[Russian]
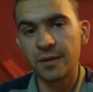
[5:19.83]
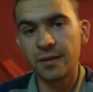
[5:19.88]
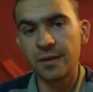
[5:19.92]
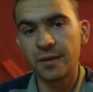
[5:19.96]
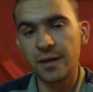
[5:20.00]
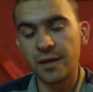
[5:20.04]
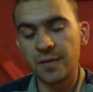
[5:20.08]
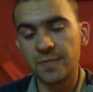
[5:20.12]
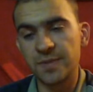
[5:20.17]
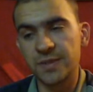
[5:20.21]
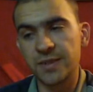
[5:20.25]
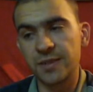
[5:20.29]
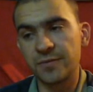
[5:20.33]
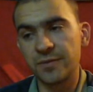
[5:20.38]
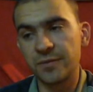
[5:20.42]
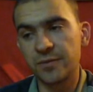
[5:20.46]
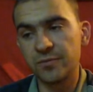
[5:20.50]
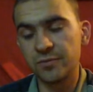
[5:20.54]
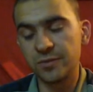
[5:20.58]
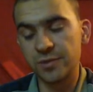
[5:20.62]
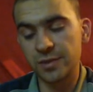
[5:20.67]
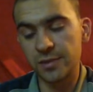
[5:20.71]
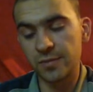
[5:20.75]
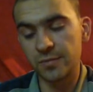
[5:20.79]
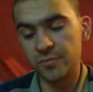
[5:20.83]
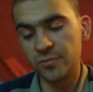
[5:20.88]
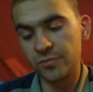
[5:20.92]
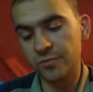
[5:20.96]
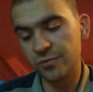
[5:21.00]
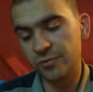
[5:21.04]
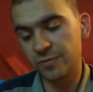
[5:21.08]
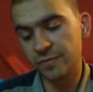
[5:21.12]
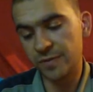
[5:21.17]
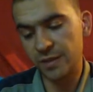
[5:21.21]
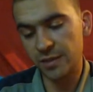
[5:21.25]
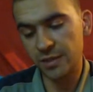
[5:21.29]
обзаведусь, там
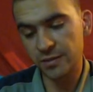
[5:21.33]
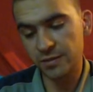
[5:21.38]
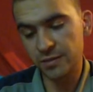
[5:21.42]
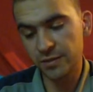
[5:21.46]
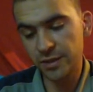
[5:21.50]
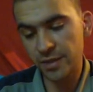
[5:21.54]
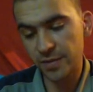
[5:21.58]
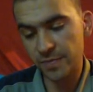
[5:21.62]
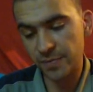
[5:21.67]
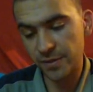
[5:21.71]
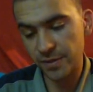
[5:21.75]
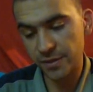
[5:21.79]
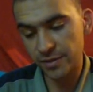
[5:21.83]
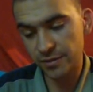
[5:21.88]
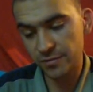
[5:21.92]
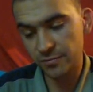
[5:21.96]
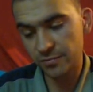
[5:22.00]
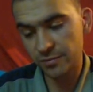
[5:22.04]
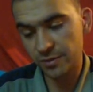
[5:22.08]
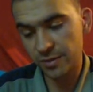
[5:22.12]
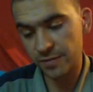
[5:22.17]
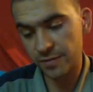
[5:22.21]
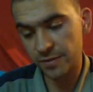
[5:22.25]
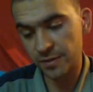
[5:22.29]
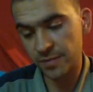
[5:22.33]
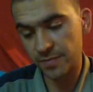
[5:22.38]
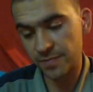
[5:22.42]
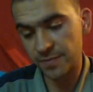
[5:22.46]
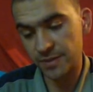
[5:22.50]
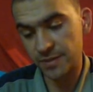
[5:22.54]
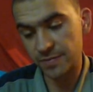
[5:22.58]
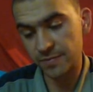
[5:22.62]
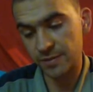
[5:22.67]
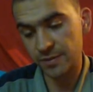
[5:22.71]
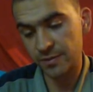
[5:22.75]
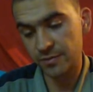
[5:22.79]
будут выходные, поеду, наверное,
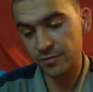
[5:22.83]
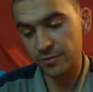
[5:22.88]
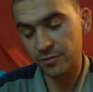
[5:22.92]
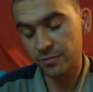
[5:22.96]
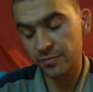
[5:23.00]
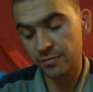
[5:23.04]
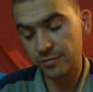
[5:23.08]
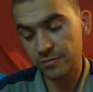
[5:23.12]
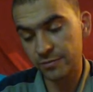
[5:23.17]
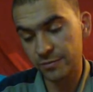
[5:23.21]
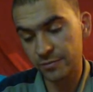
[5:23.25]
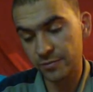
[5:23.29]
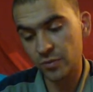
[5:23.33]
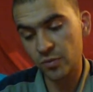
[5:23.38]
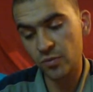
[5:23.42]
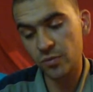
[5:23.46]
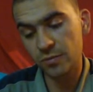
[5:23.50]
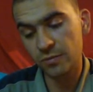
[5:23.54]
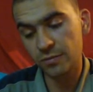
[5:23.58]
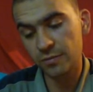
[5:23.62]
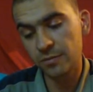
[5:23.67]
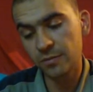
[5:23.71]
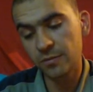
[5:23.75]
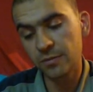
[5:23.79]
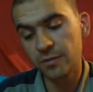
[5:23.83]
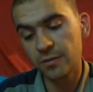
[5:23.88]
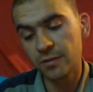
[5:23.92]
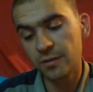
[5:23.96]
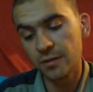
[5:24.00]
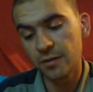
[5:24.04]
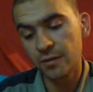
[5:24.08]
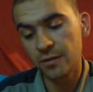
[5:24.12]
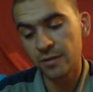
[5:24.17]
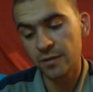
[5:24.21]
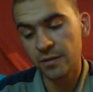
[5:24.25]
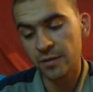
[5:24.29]
посмотрю.
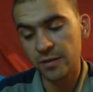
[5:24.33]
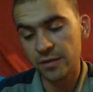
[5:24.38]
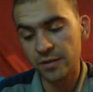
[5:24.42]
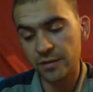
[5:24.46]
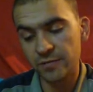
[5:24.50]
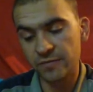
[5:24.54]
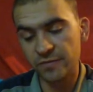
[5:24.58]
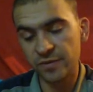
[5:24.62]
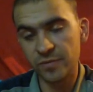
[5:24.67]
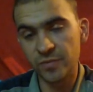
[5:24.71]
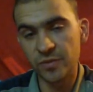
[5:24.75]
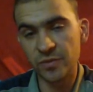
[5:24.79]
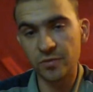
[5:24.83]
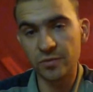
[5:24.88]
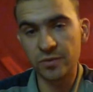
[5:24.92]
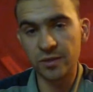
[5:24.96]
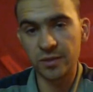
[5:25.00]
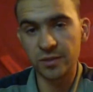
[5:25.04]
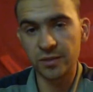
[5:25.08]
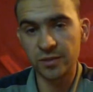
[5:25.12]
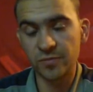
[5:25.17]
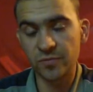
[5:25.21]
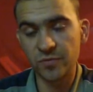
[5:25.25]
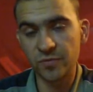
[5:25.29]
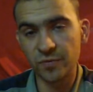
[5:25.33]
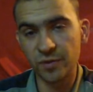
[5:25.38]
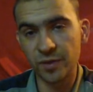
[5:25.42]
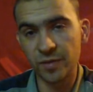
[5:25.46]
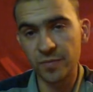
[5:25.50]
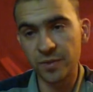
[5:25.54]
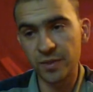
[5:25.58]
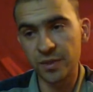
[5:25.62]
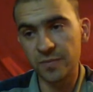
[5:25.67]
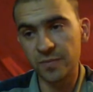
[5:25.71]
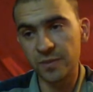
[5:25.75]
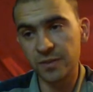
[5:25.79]
Выберу к этому
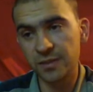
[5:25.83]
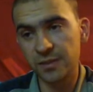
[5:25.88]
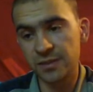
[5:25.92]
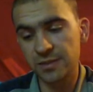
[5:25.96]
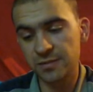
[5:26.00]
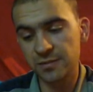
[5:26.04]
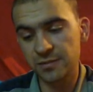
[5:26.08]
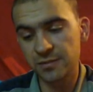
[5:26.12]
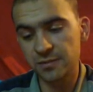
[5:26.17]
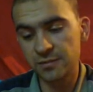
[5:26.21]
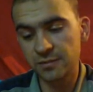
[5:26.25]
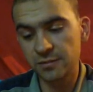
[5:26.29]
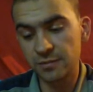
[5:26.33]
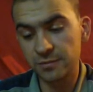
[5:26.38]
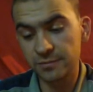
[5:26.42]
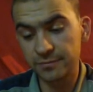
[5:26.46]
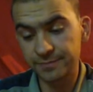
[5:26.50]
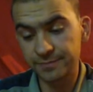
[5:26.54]
времени мотоцикл.